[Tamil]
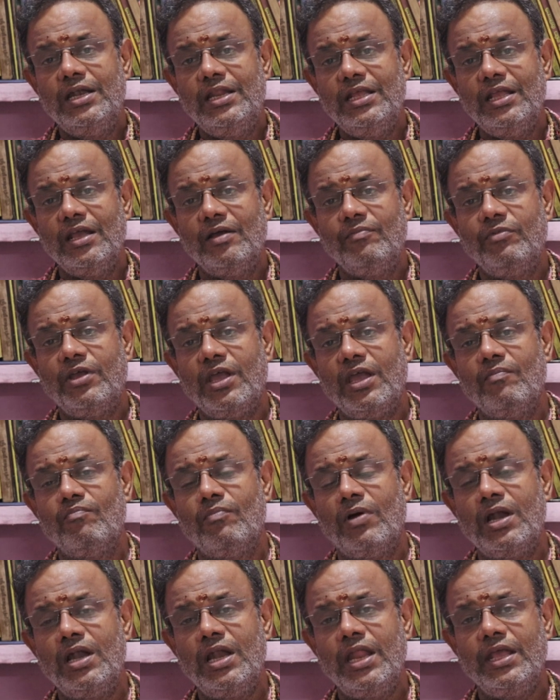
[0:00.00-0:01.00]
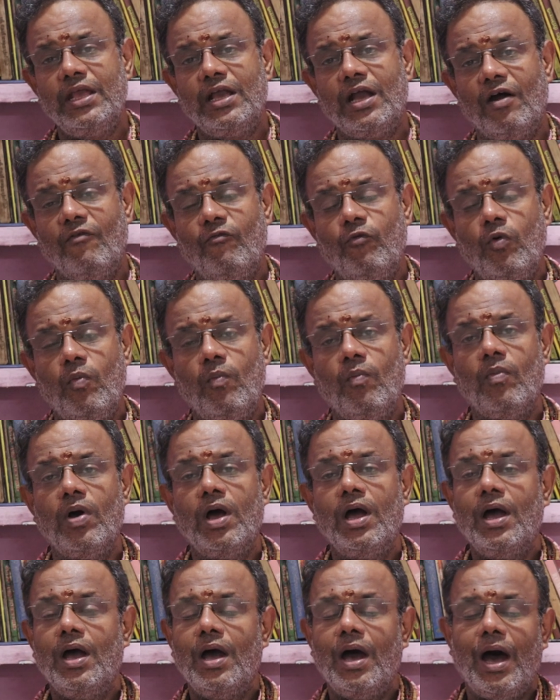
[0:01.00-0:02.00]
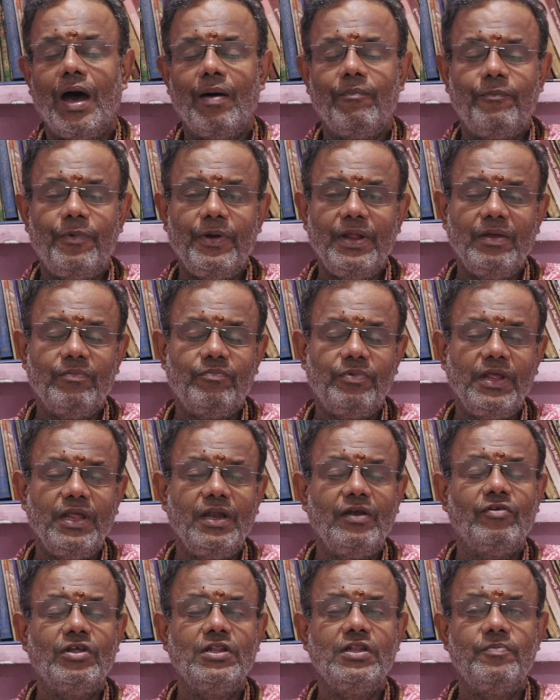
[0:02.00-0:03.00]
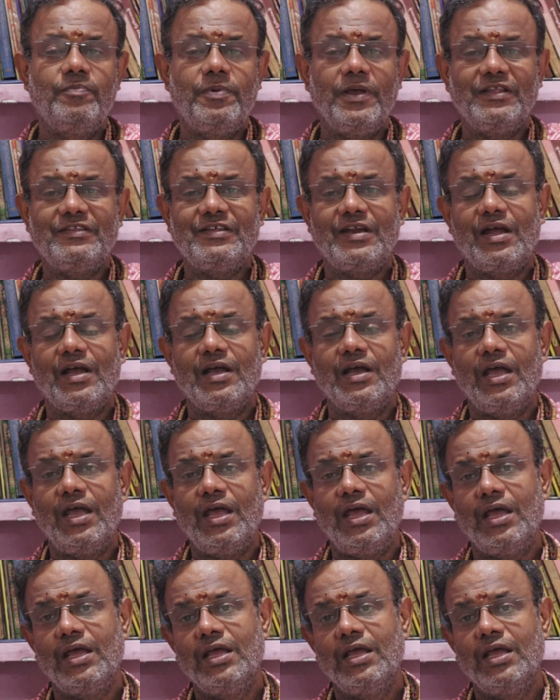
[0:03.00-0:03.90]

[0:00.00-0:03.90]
டிஎம்கே மண்ணை கவும் அப்படி இப்படின்னு வந்து பேசுகிறாங்க